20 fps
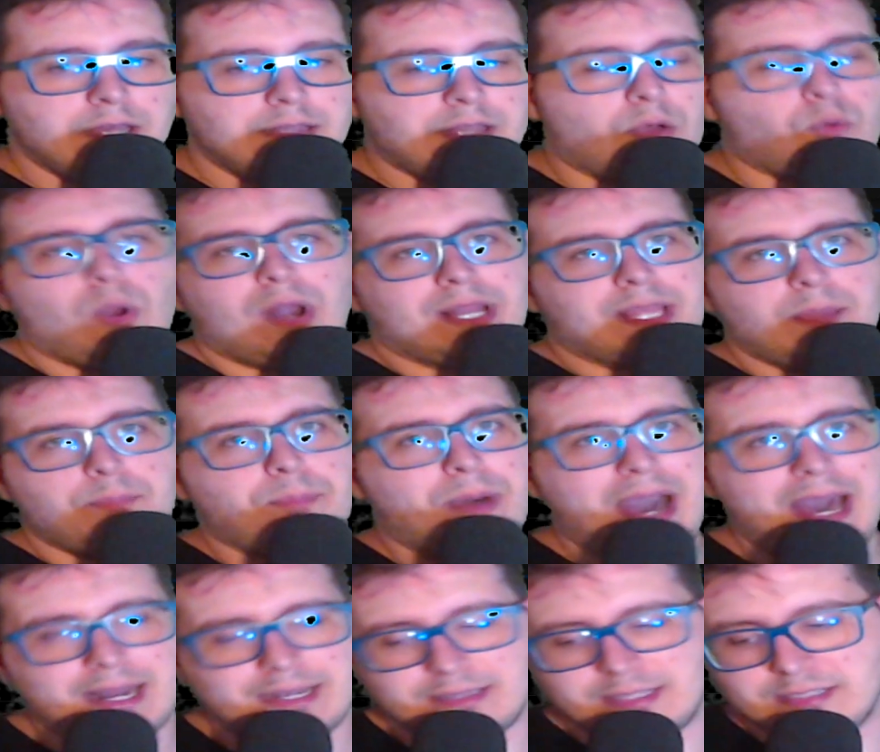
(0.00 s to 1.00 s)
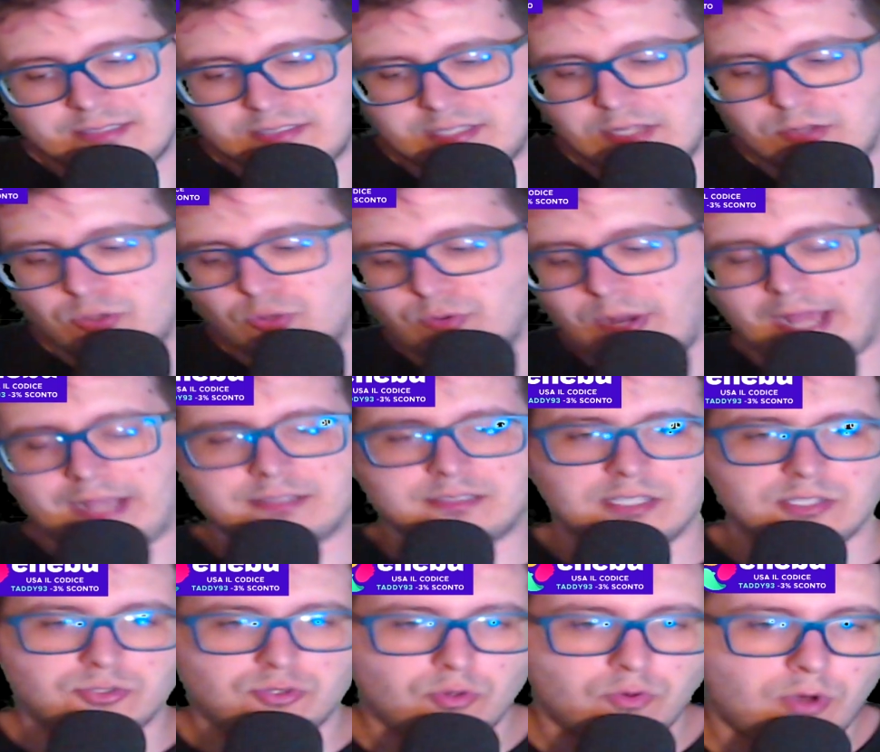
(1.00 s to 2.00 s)
da qualche parte, essendo un ex
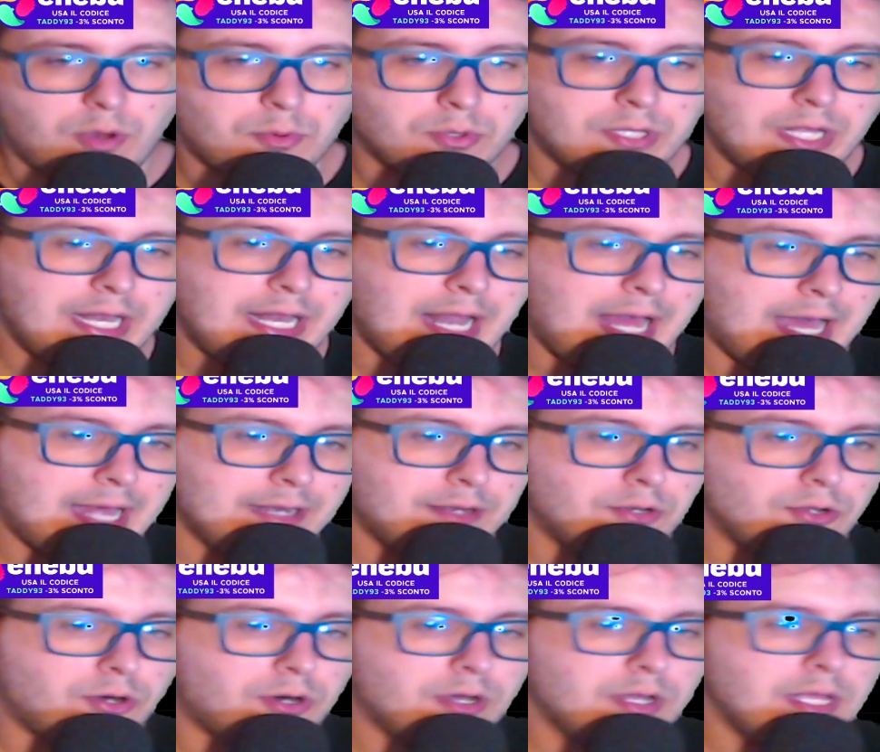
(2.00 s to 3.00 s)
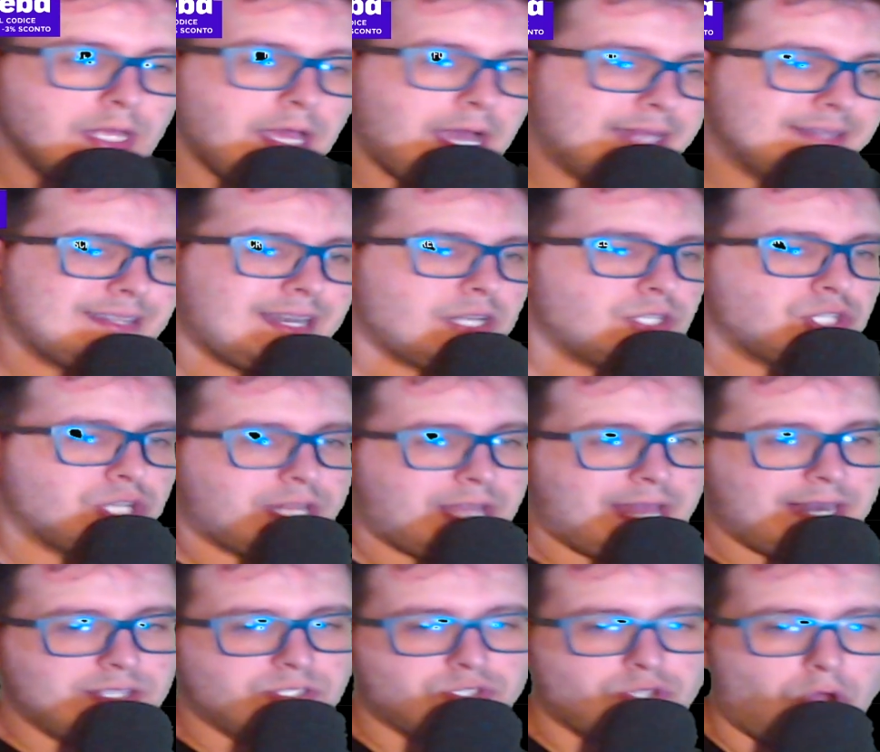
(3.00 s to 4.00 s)
sesto uomo dell'anno, andrà a cercare
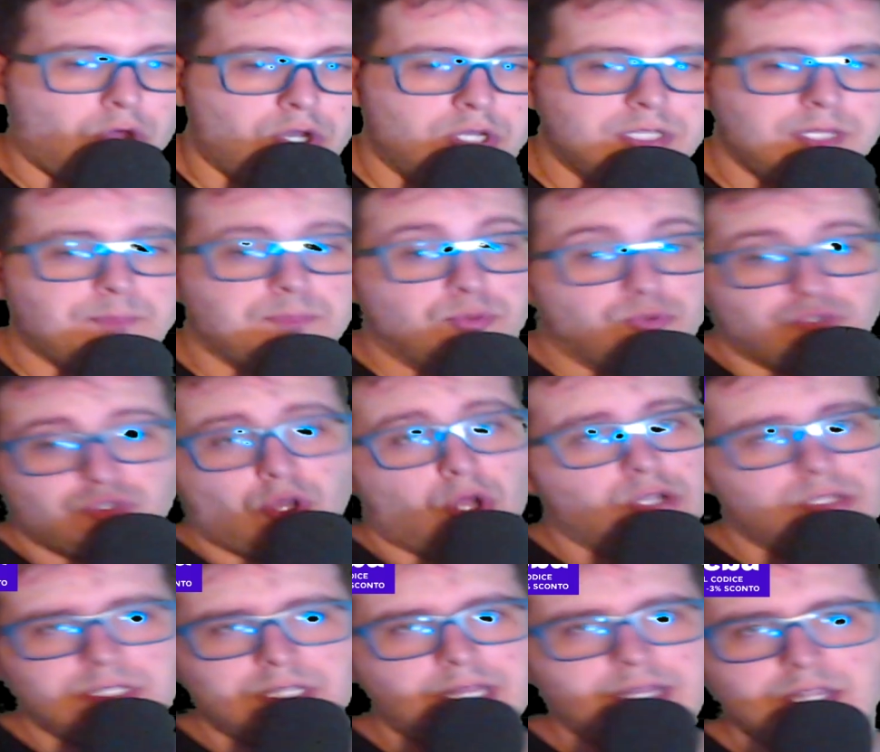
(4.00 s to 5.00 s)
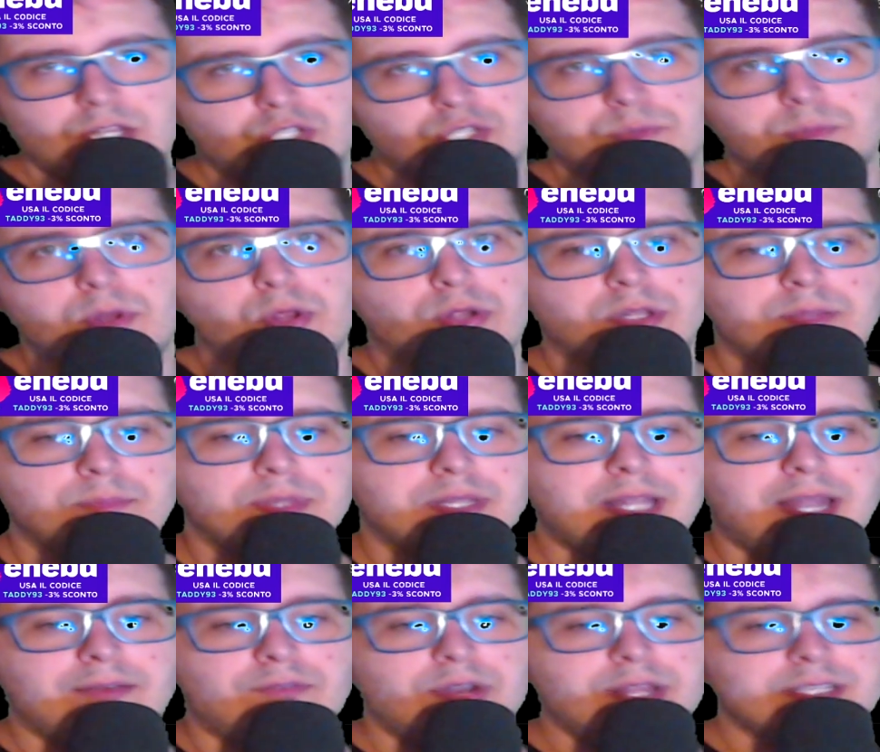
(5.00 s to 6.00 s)
soldi, più soldi dei 10 milioni di
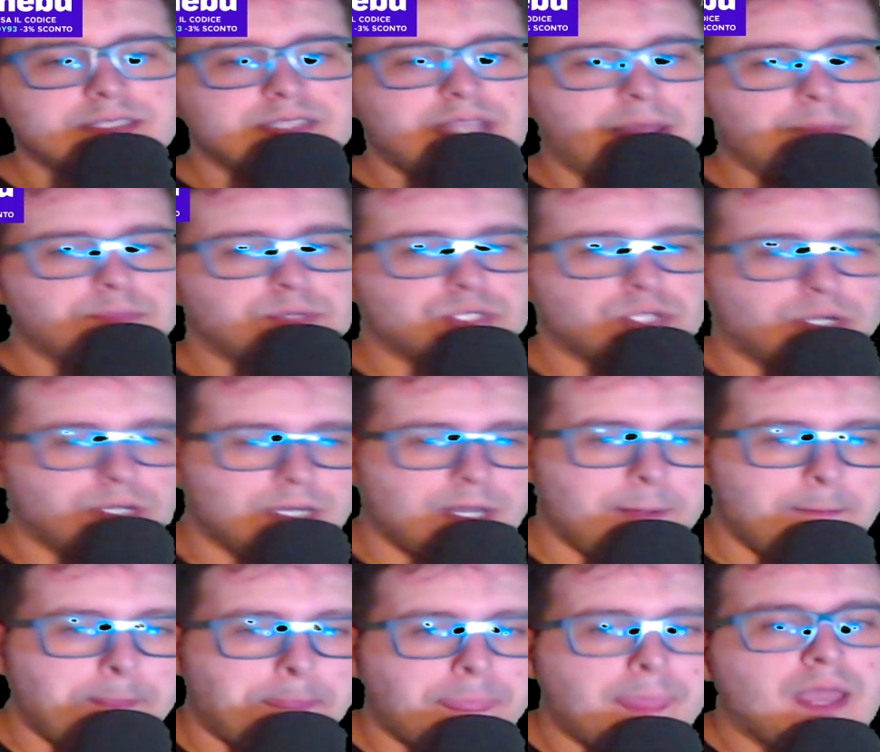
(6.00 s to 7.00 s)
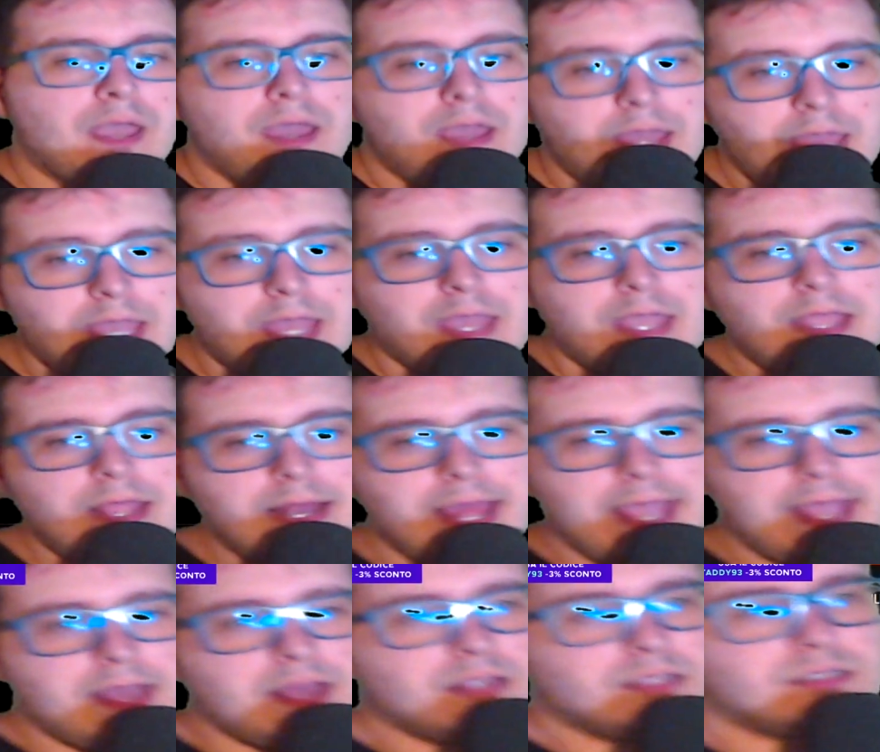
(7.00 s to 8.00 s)
mid-level exception. E i
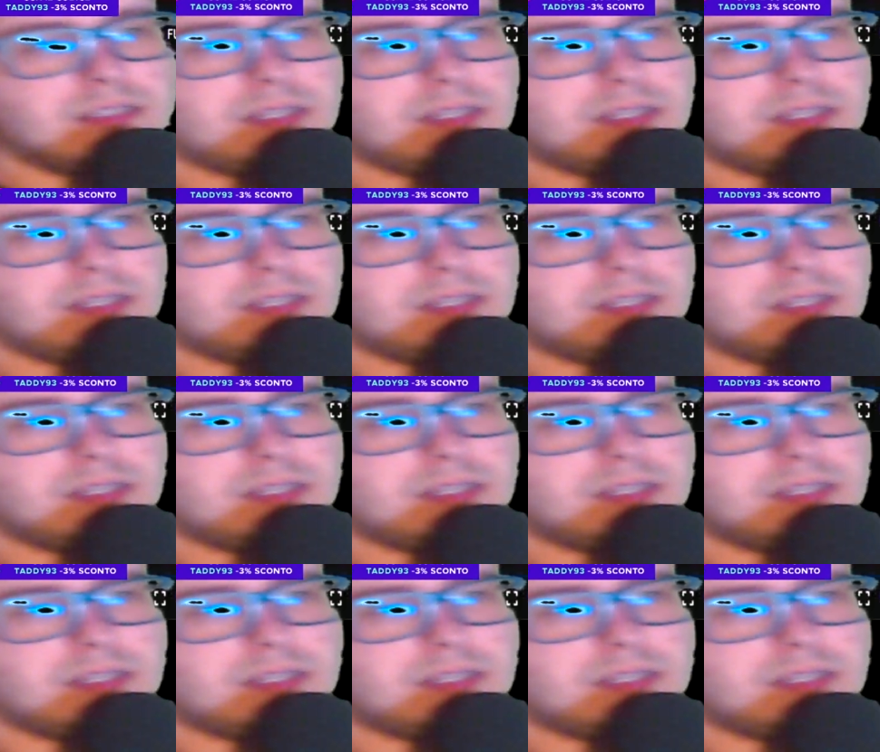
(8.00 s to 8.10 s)
Lakers